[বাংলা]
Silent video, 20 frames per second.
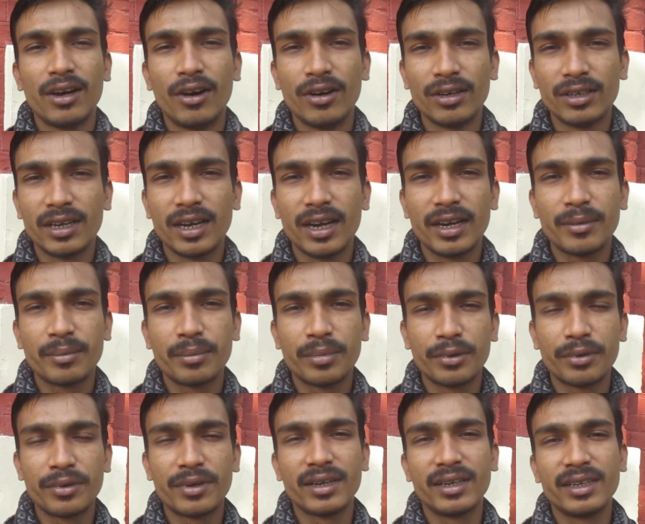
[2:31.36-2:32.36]
অনলাইন
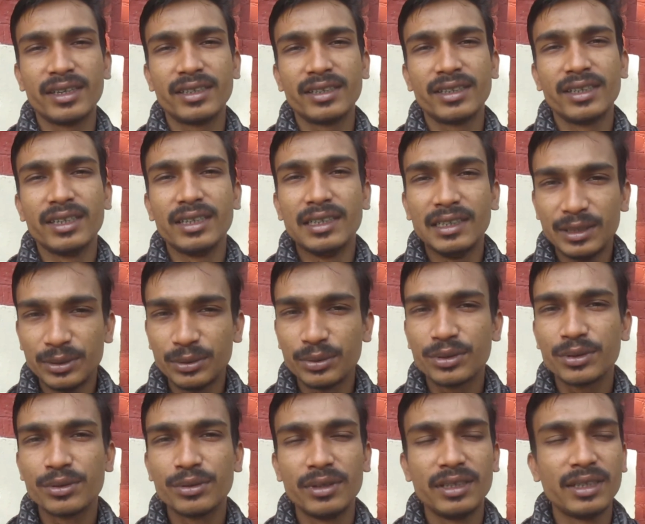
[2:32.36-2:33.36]
পোর্টালে
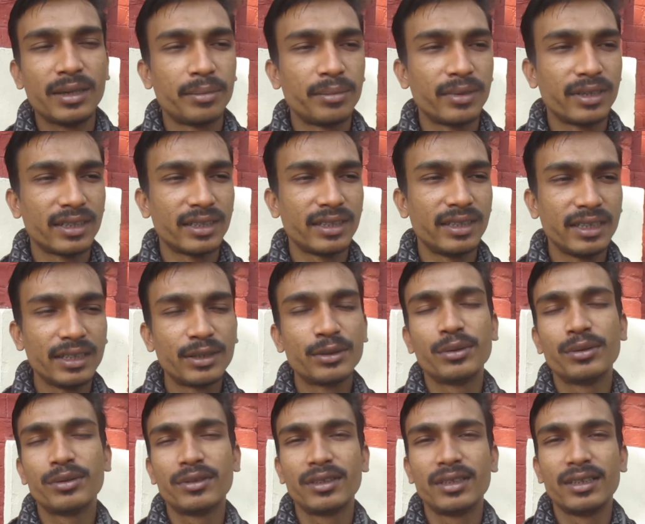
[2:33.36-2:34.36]
নিউজগুলি আপনারা
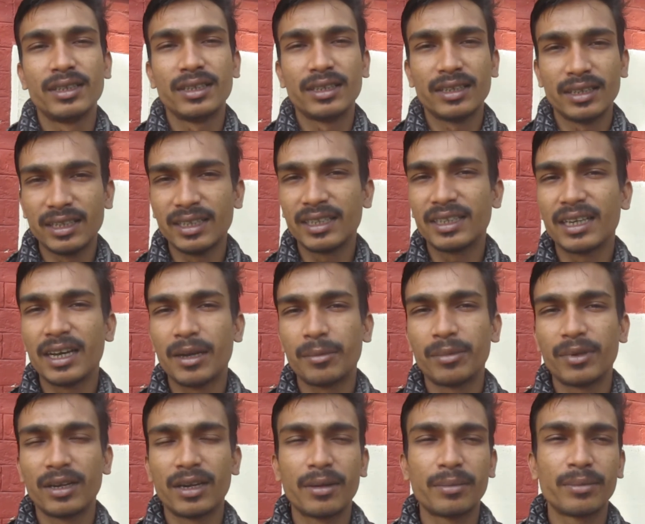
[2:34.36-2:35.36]
দেখুন দেখে
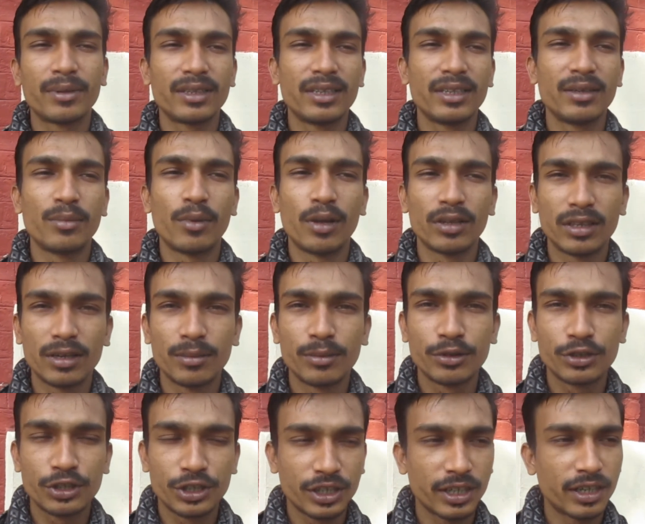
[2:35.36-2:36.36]
আপনারা আপনাদের
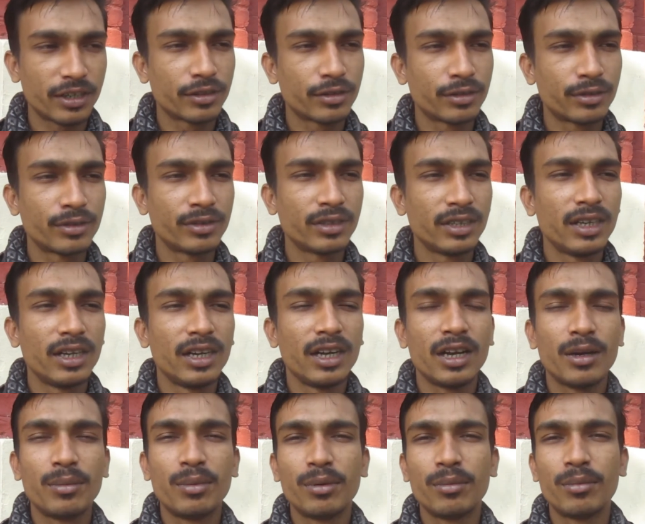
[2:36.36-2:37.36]
মতামত শেয়ার করুন
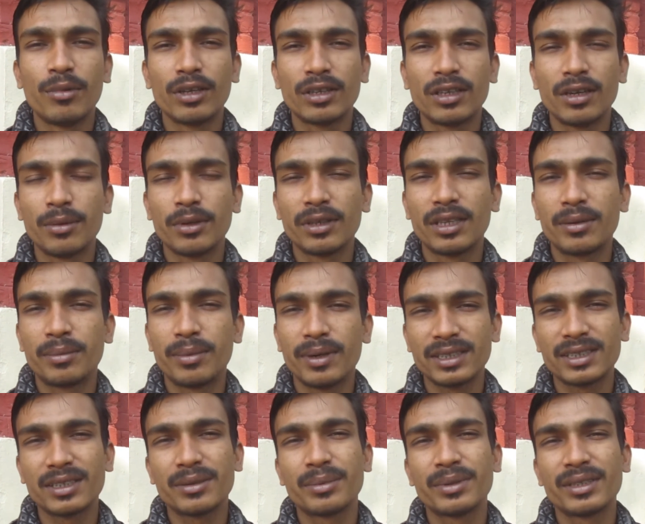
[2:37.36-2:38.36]
এবং মতামতের
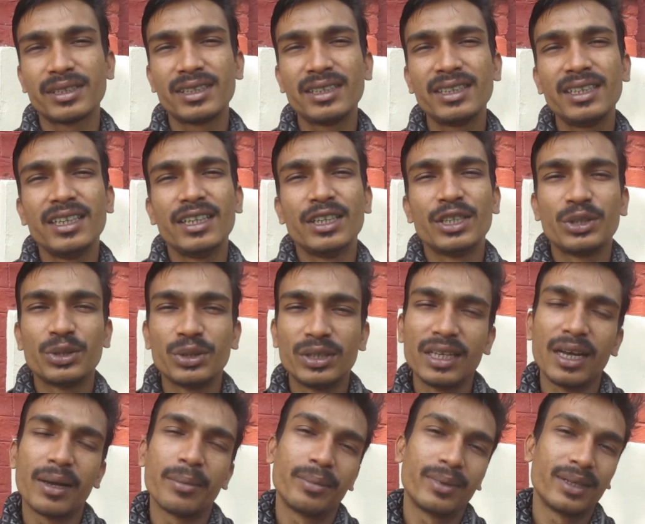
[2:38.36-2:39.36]
পাশাপাশি যদি
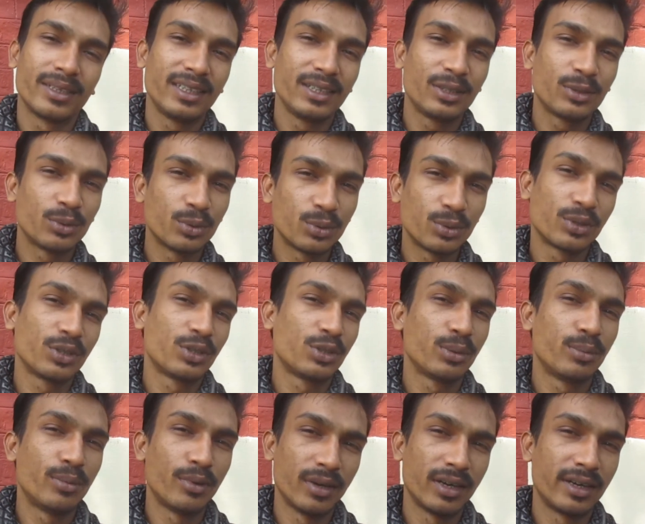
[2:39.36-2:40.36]
আপনাদের কোনো কিছু
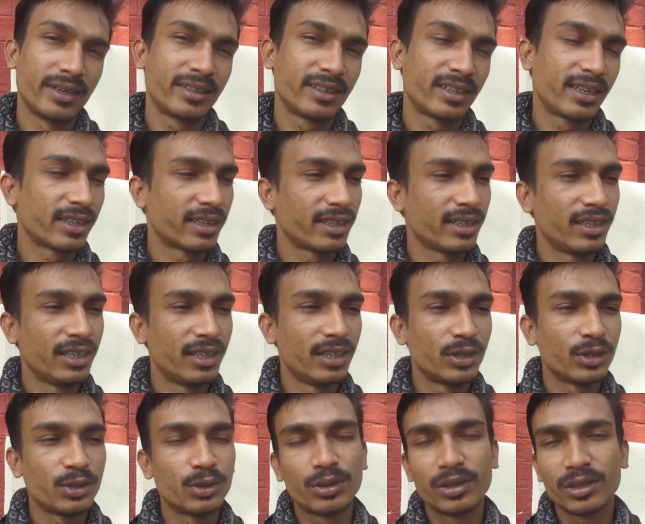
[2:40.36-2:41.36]
বলার থাকে
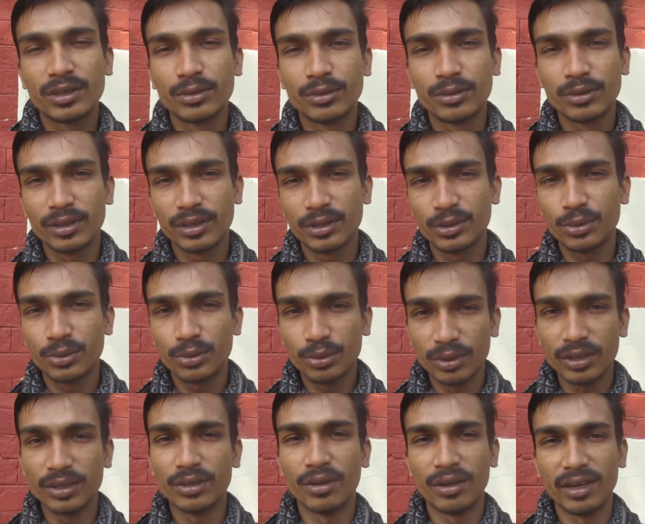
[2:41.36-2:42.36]
যদি কোনো কিছু
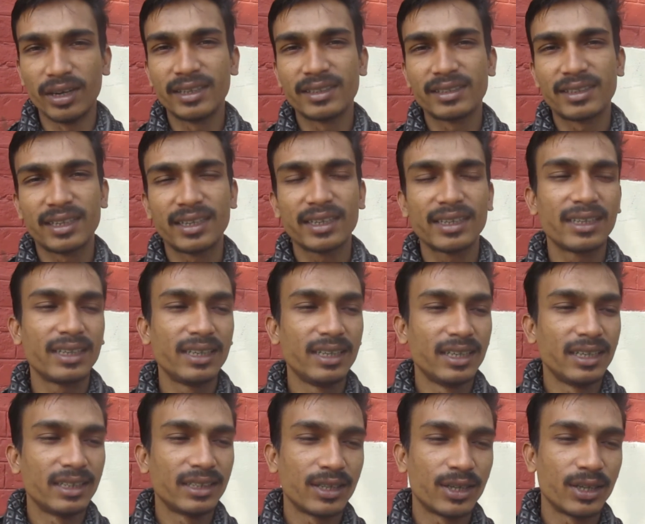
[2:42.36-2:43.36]
তুলে ধরার থাকে
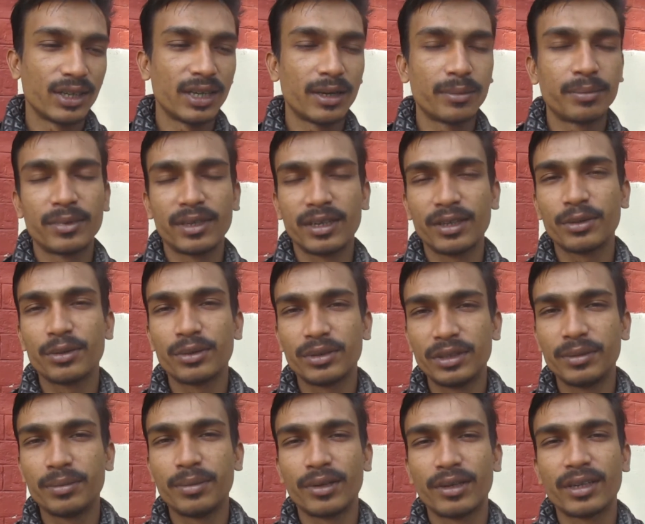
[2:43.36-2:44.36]
তাহলে আপনারা
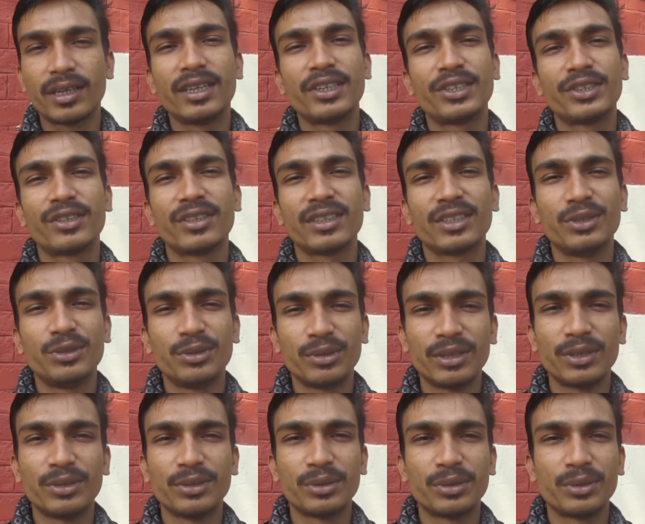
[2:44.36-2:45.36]
কর্তৃপক্ষের সঙ্গে
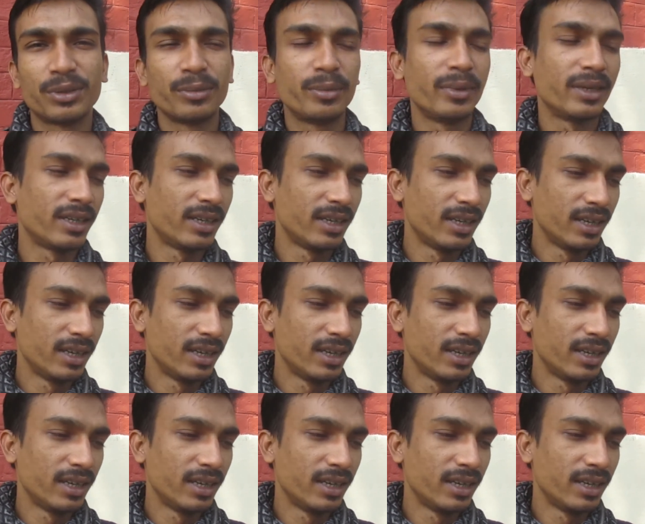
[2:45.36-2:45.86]
যোগাযোগ করবেন